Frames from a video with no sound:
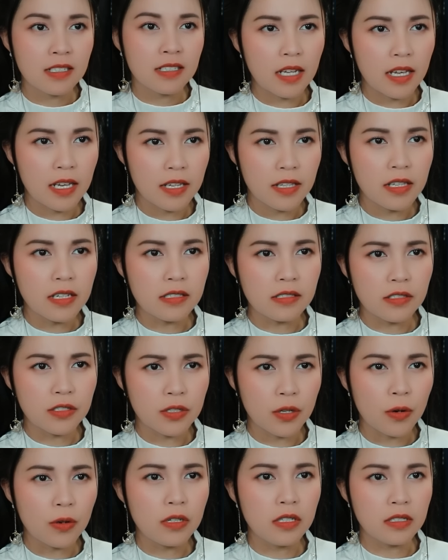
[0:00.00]
thế nhưng
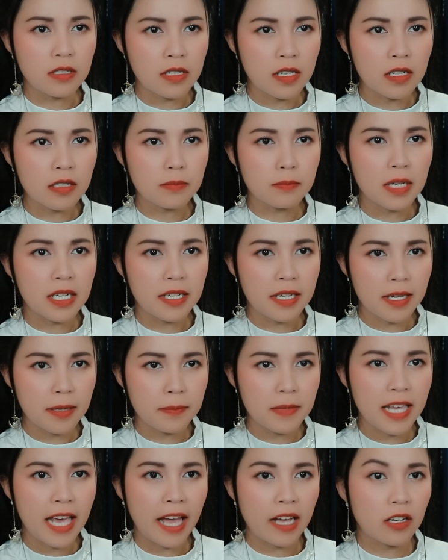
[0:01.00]
số lượng dân bên
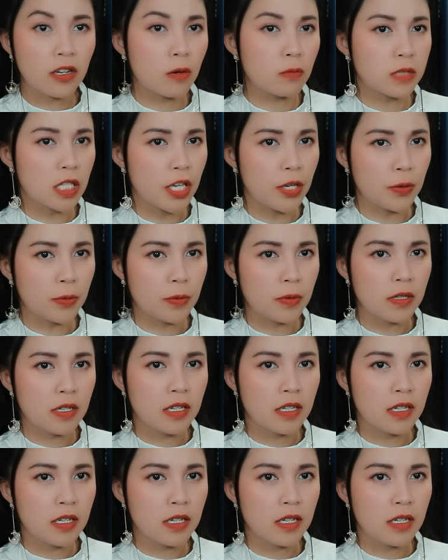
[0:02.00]
Kim Giang không nhiều.